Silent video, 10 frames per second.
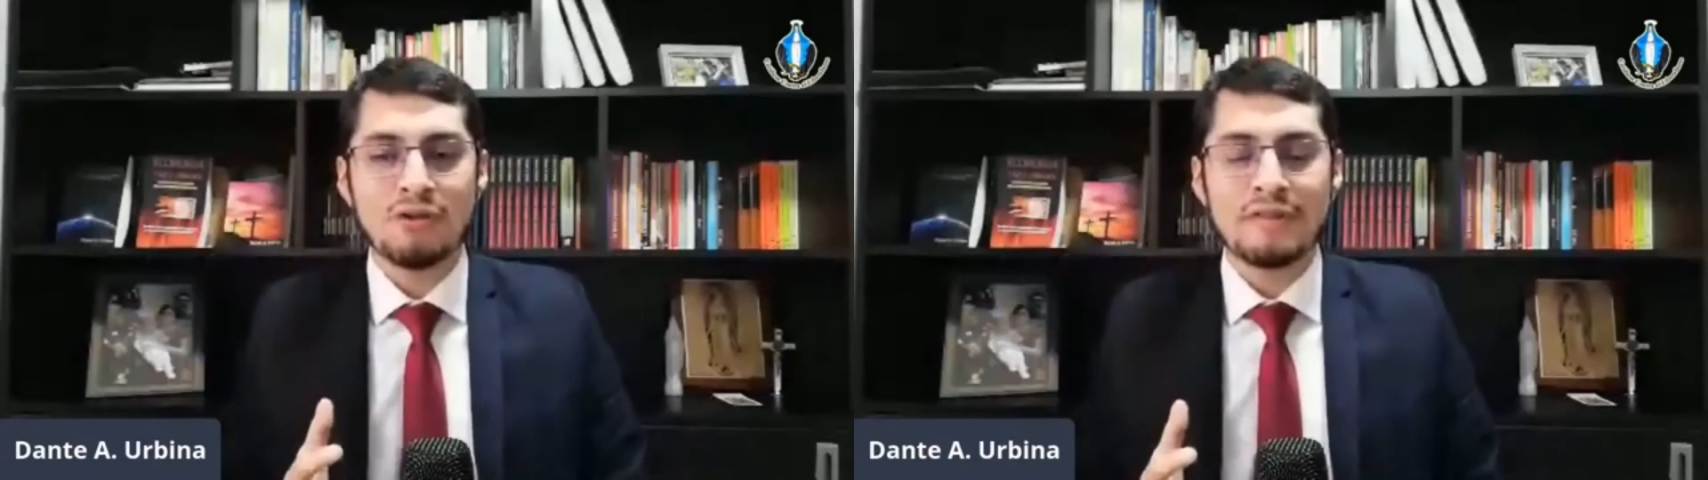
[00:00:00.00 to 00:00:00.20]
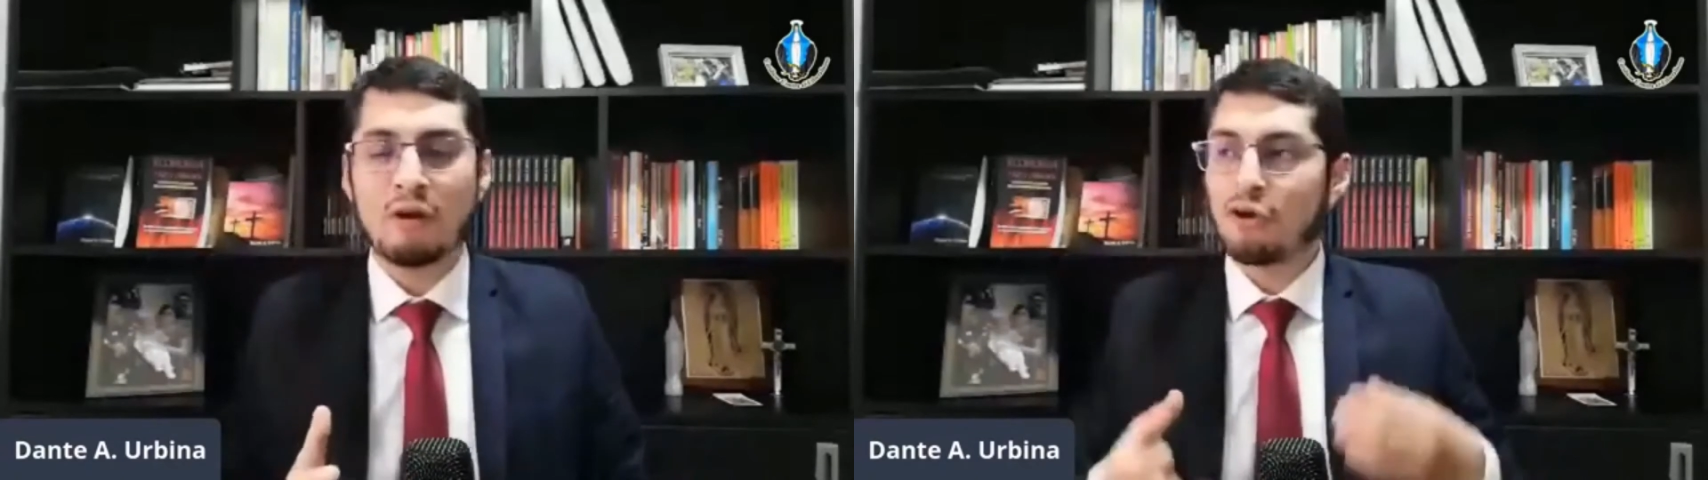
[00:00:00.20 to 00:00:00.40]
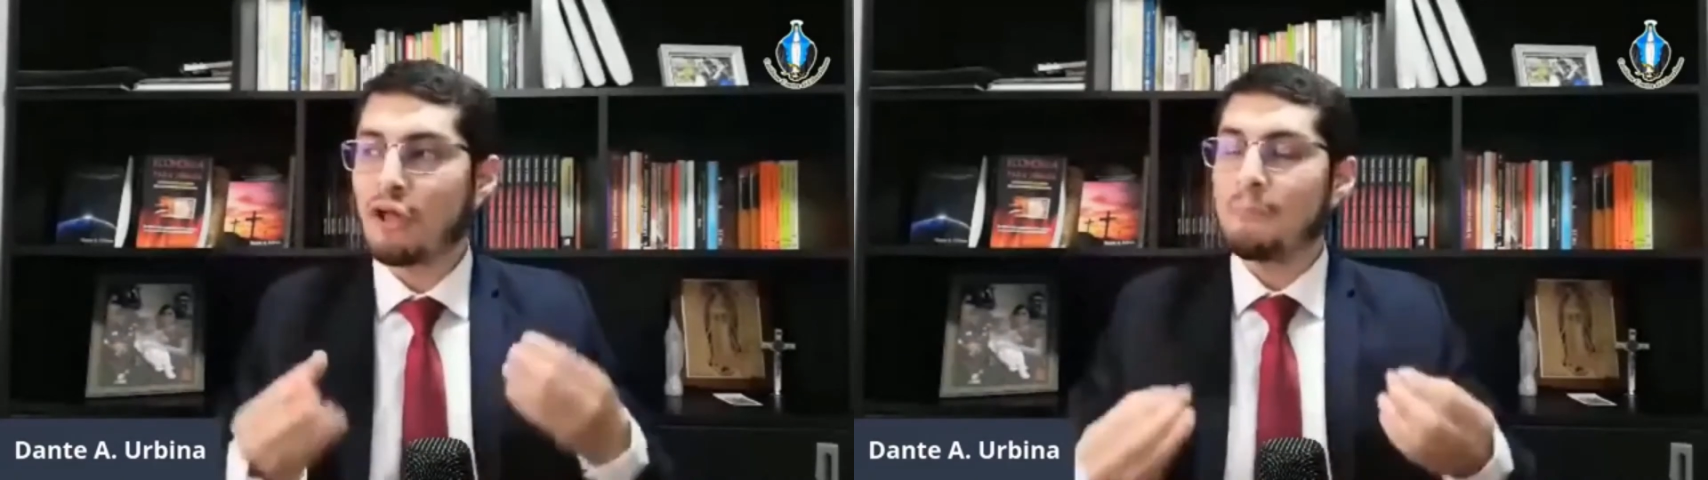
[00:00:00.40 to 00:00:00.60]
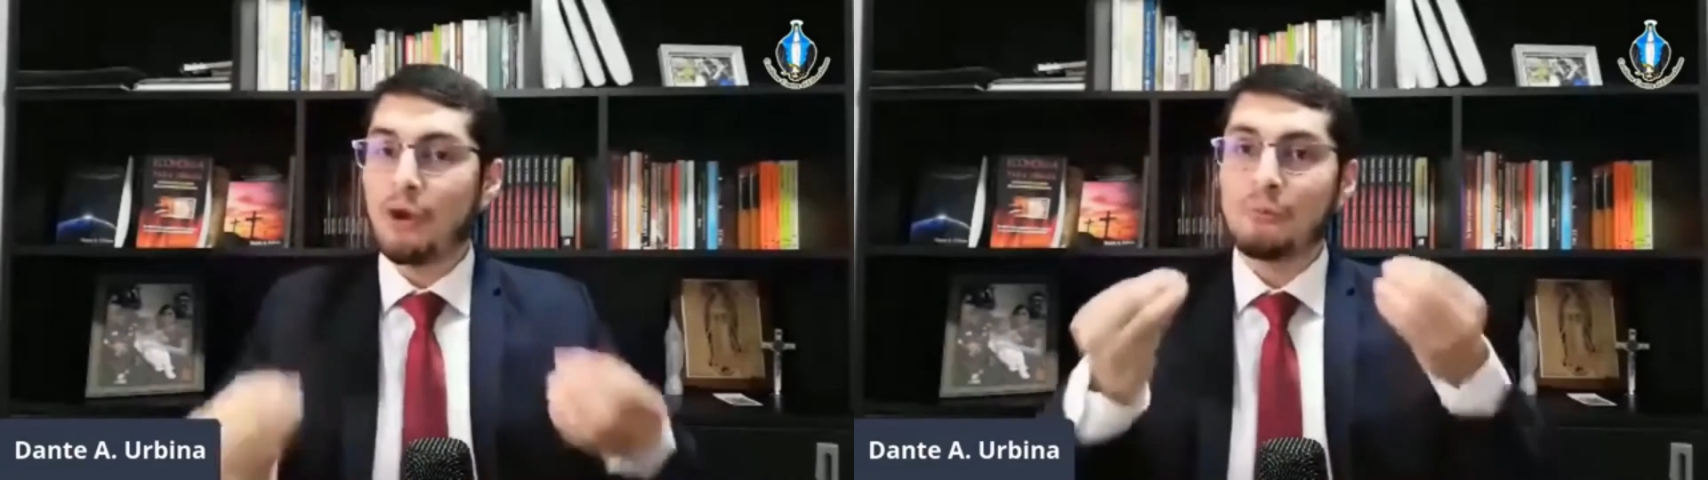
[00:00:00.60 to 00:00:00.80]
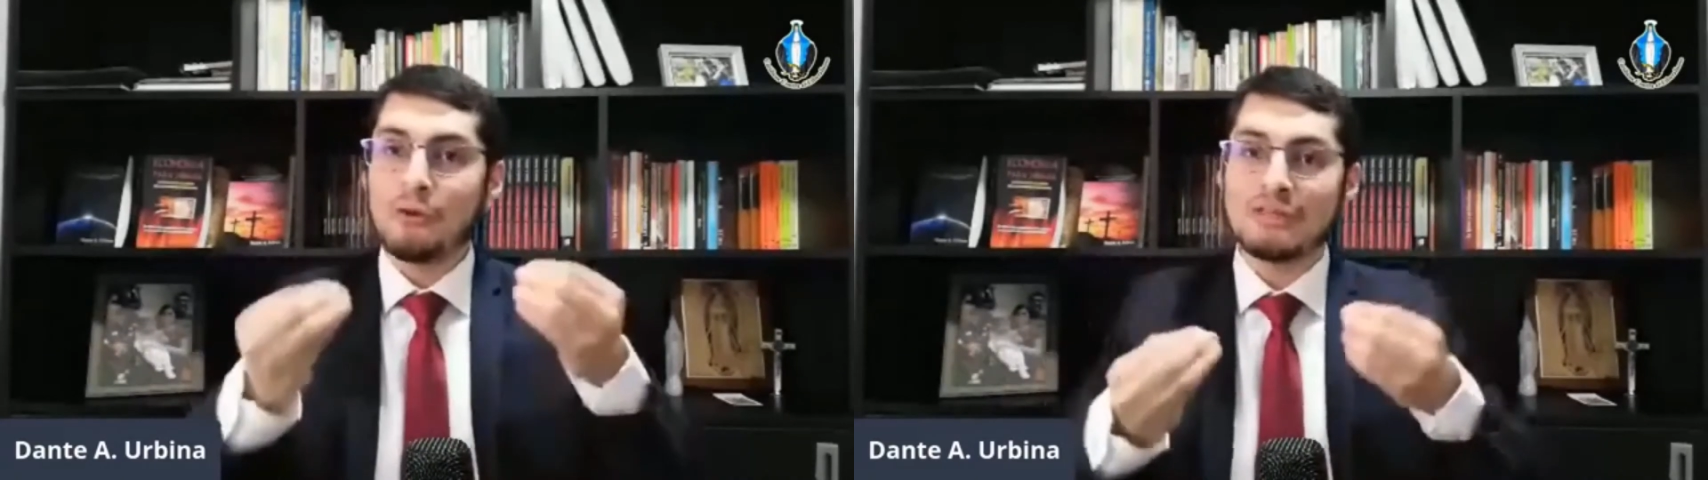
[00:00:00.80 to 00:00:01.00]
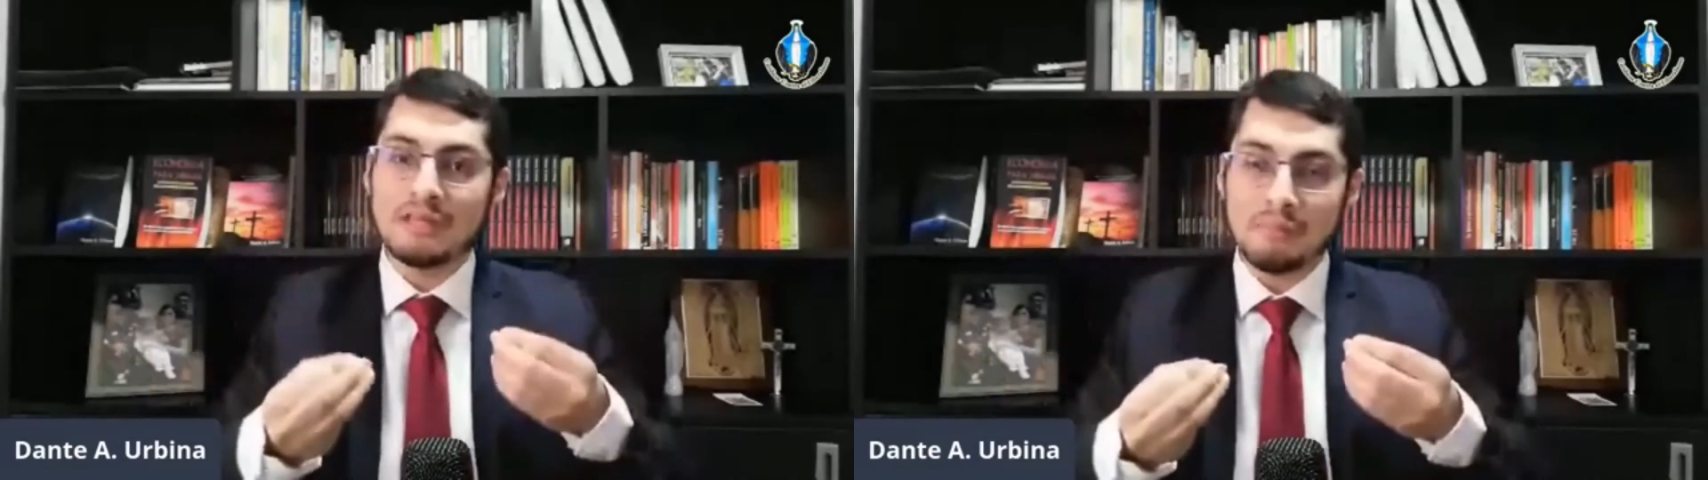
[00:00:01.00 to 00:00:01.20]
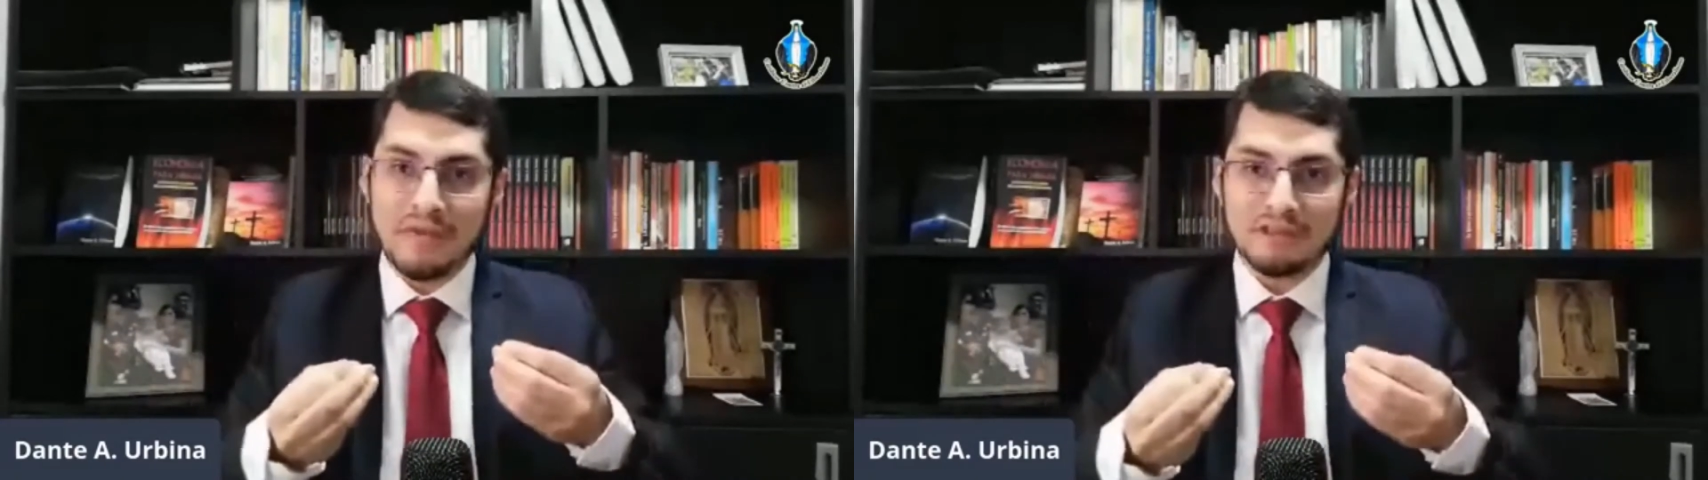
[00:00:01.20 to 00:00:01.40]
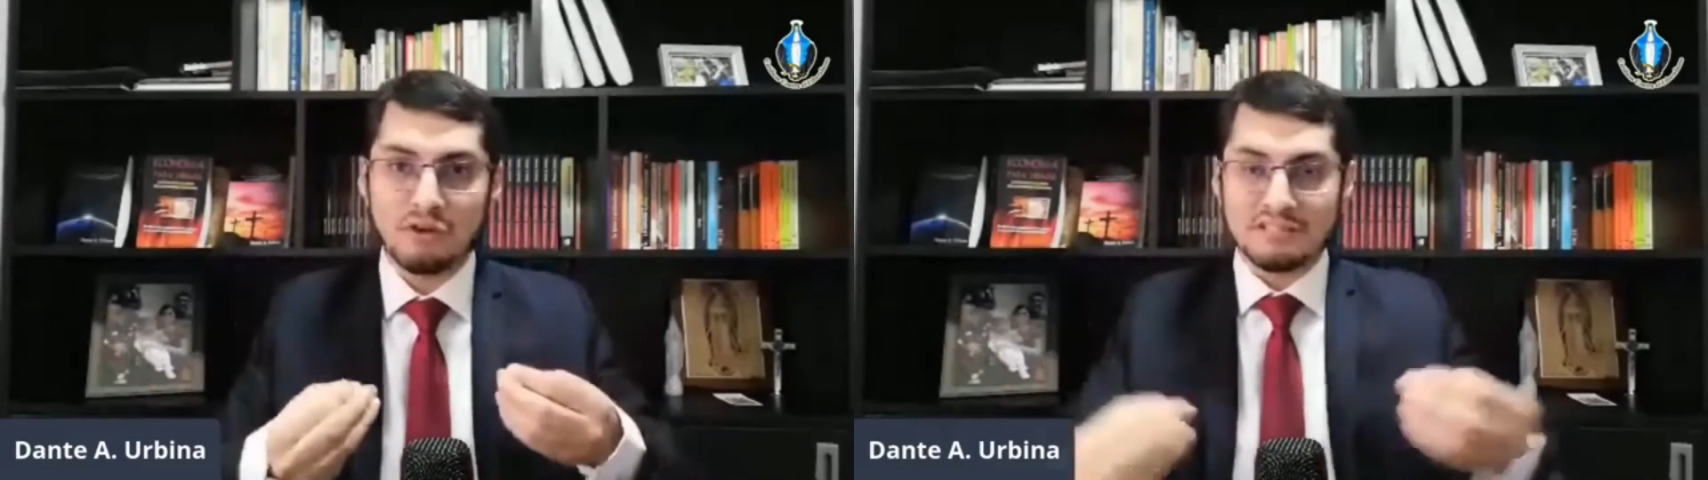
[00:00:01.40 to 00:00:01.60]
de acuerdo al propio
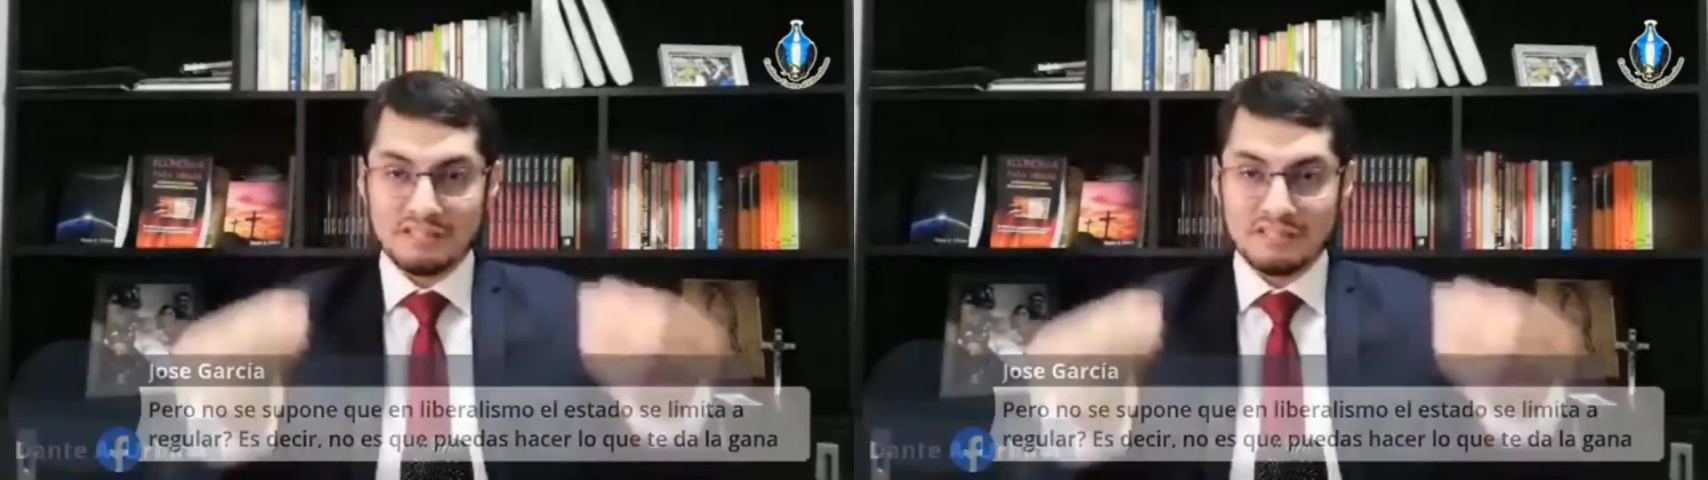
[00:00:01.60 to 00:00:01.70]
entendimiento que se